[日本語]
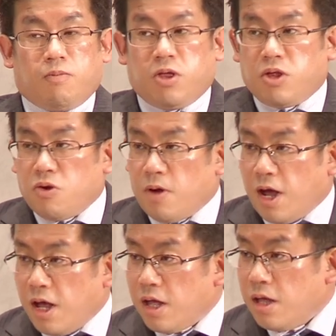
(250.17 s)
道と
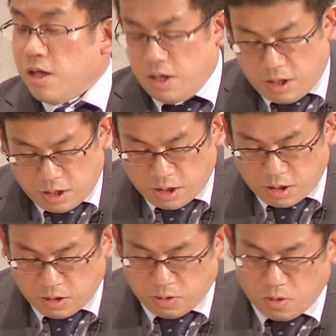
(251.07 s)
は
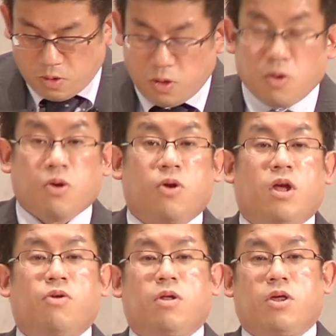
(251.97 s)
どういうこと
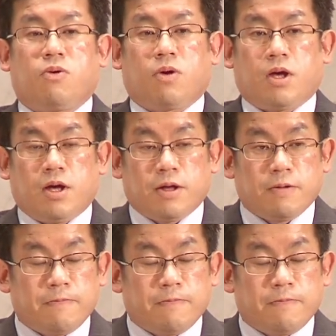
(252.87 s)
なのでしょうか